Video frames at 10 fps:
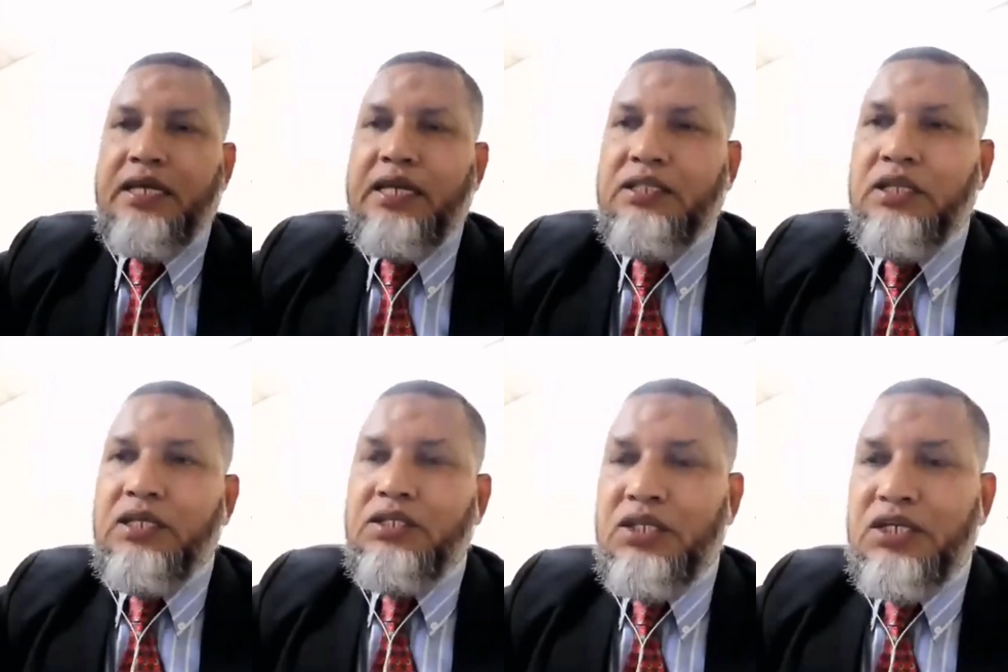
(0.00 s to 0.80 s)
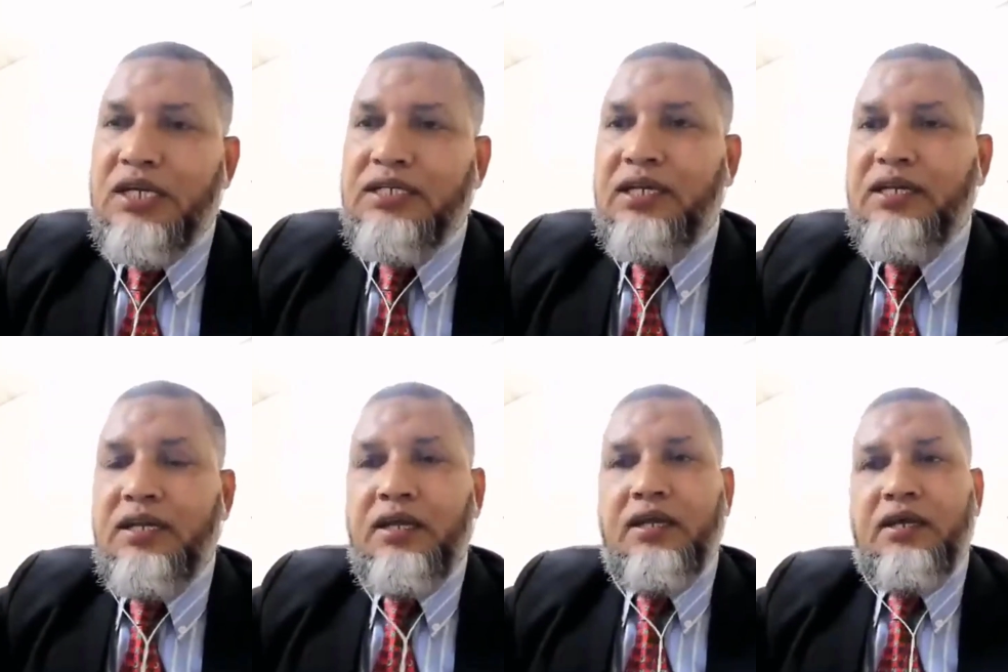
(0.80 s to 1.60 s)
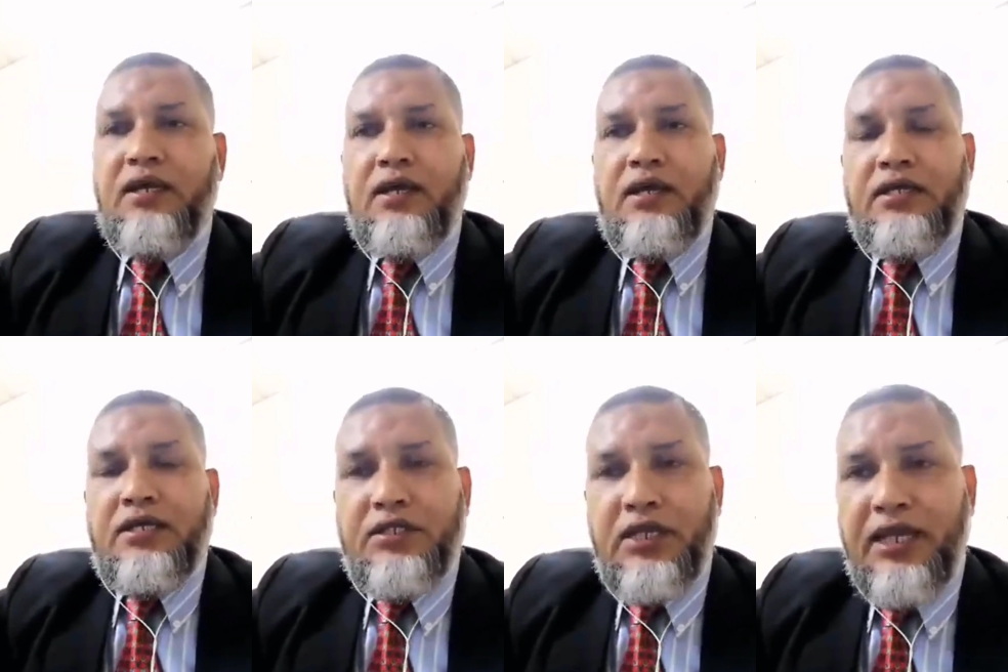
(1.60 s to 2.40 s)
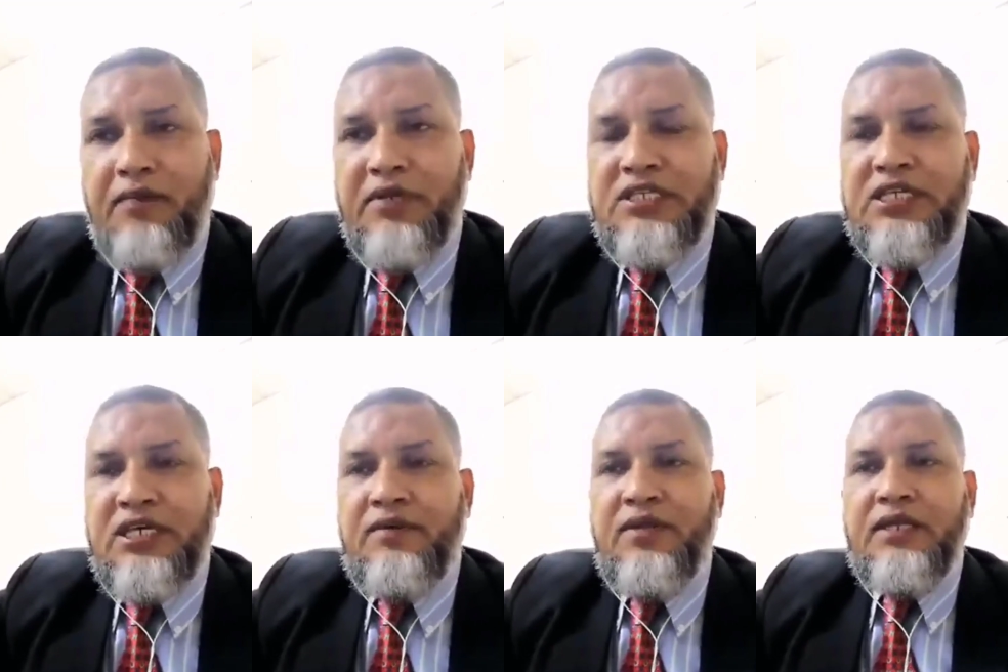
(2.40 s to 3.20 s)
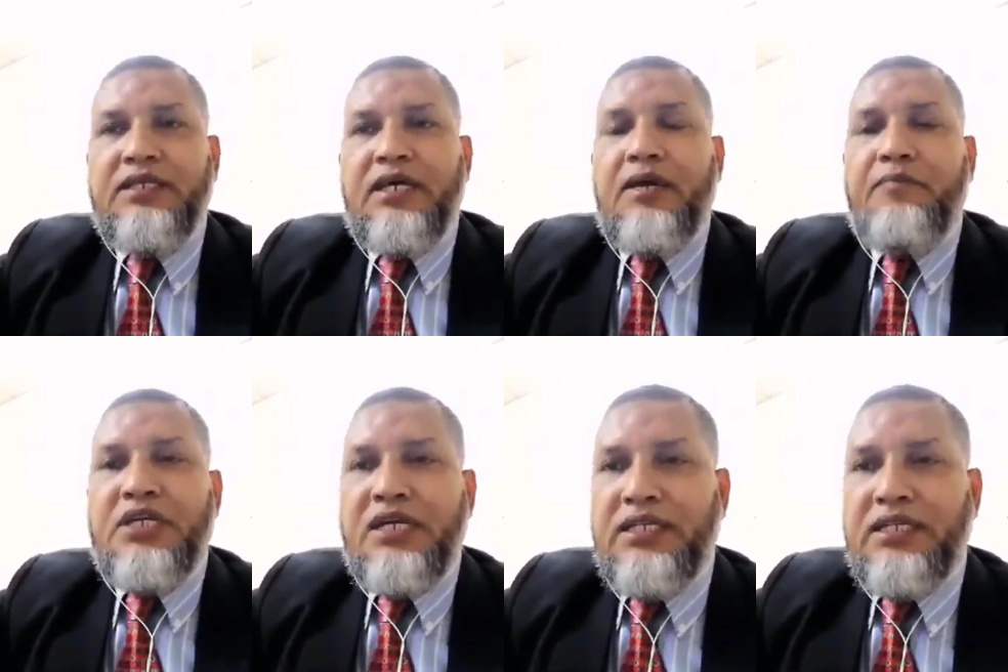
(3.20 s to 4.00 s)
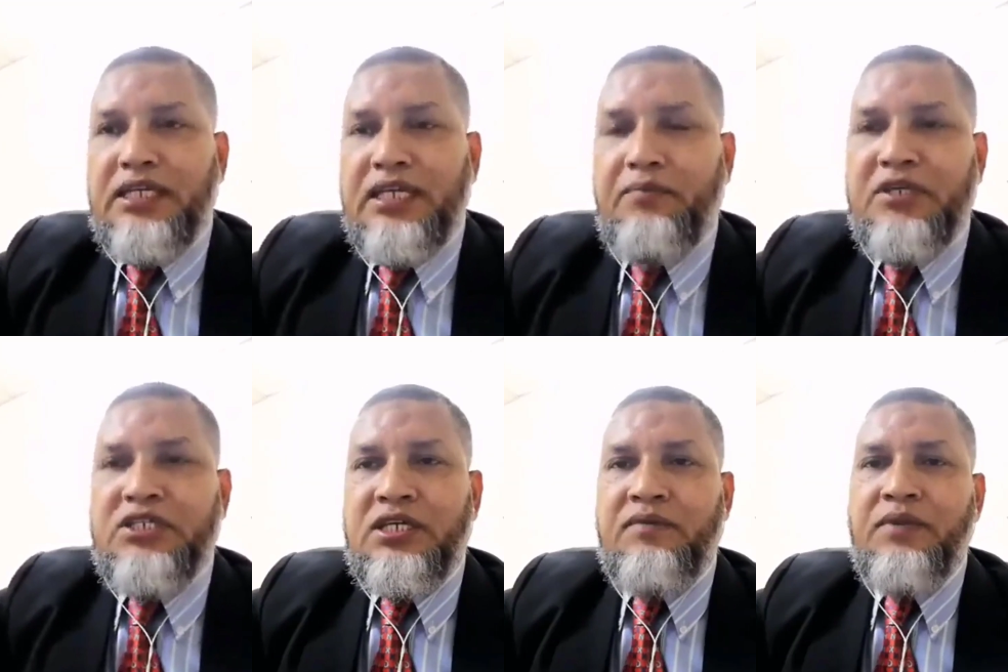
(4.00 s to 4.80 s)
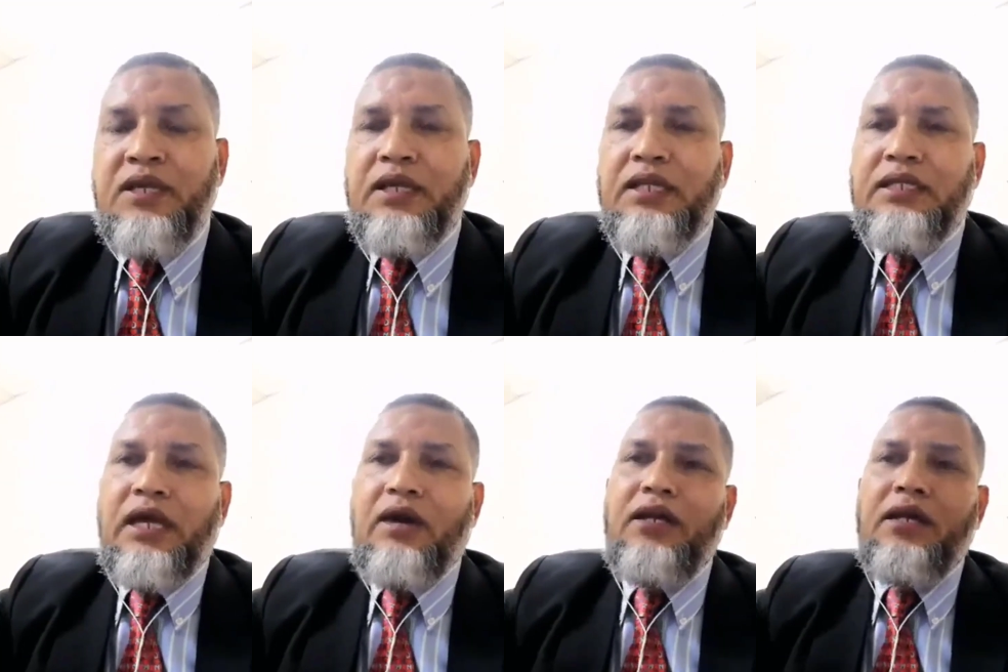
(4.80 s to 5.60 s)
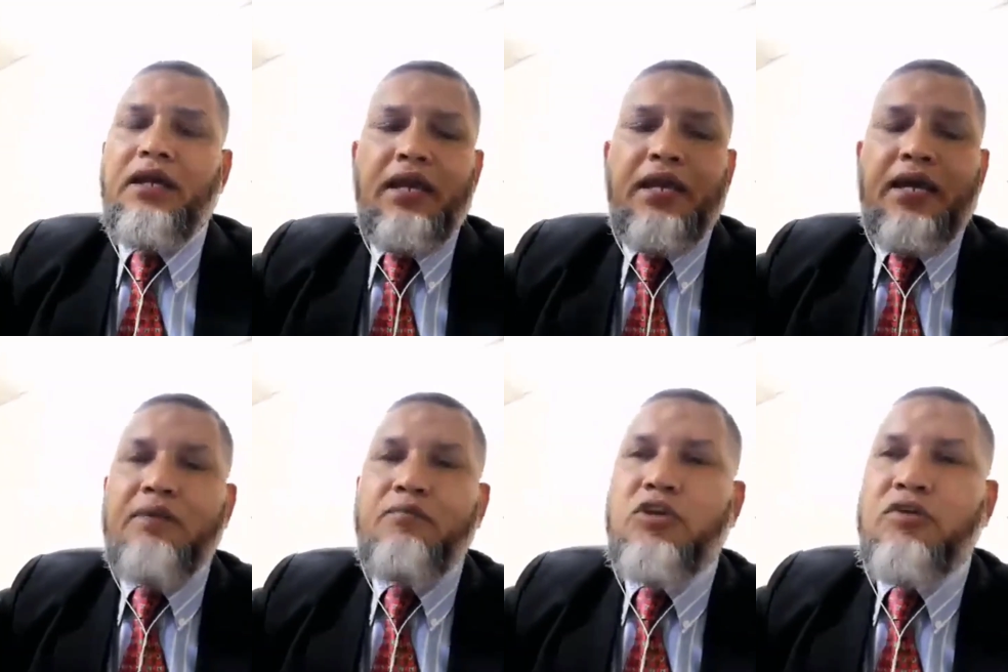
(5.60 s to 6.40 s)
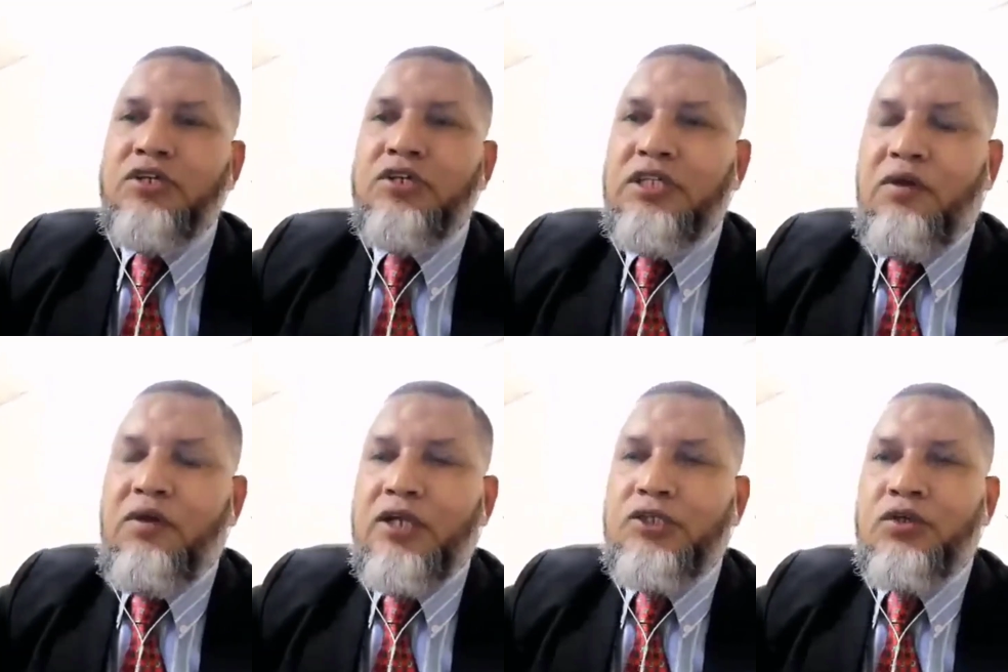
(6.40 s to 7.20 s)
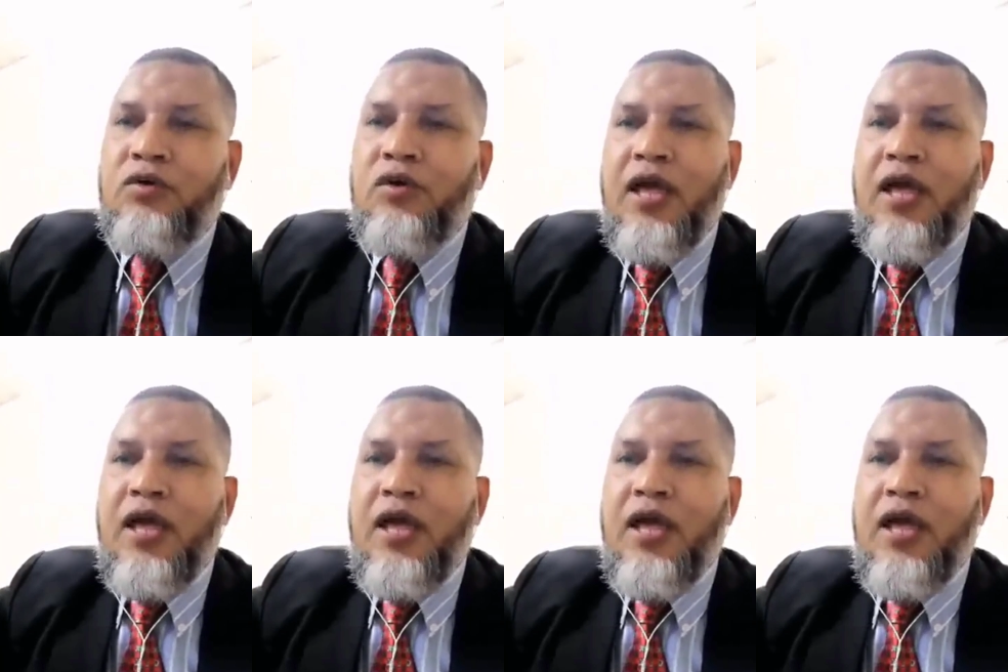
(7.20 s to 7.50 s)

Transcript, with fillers: তাহলে এখানে মোটিভেশন দেওয়ার জন্য আমি মনে করি আর বিরাট কোনো বক্তব্য আসলে দরকার নাই যদি আপনি